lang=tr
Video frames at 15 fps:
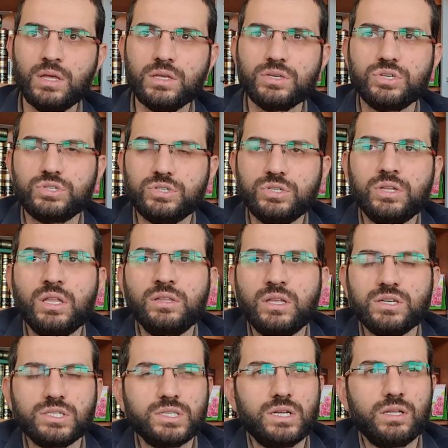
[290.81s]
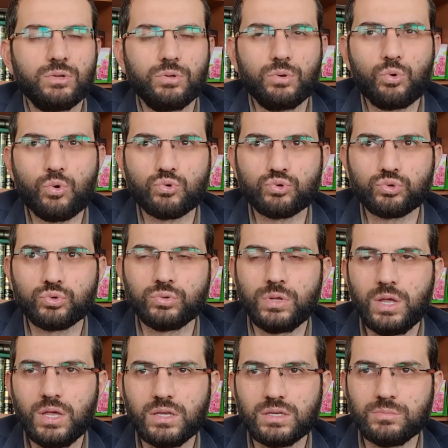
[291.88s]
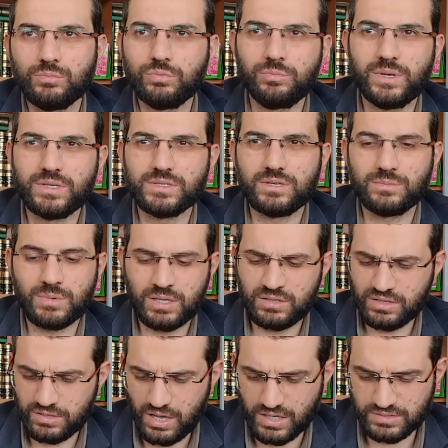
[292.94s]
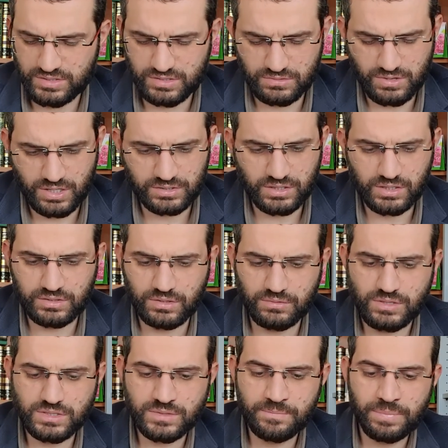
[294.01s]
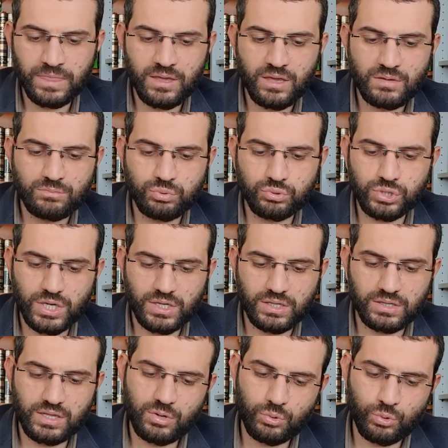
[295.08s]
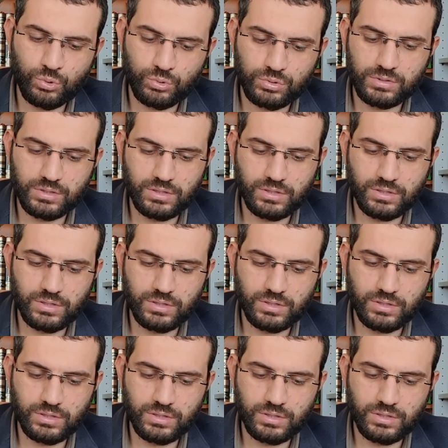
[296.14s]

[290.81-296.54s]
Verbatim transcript: kişinin anlayışlarına göre konuşun ki bu benzer manada hadis rivayetleri de var. Bu şekilde o